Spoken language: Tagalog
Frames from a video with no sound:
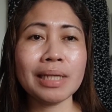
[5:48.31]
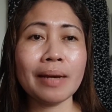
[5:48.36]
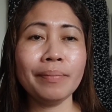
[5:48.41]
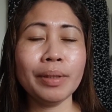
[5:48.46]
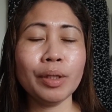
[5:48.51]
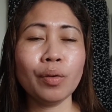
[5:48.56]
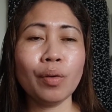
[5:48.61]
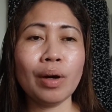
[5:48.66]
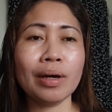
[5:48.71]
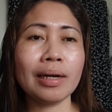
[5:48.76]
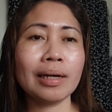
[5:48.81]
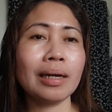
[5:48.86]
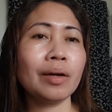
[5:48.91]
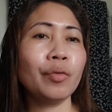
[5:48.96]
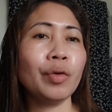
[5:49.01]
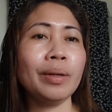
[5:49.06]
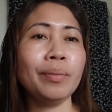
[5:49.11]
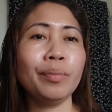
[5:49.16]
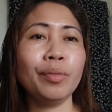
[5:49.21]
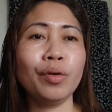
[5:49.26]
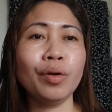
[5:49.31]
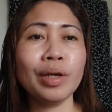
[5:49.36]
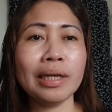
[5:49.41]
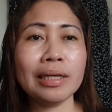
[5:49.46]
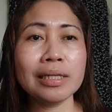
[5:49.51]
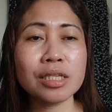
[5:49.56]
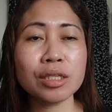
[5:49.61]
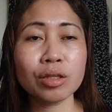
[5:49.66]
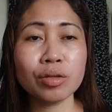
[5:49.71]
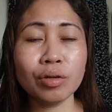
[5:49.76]
Sabi ko, ang gagawin mo,
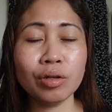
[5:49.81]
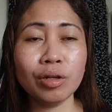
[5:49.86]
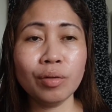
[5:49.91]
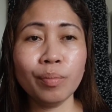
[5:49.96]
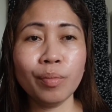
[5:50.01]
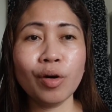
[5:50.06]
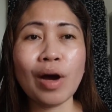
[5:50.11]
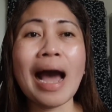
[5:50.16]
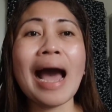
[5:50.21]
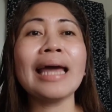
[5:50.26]
install mo,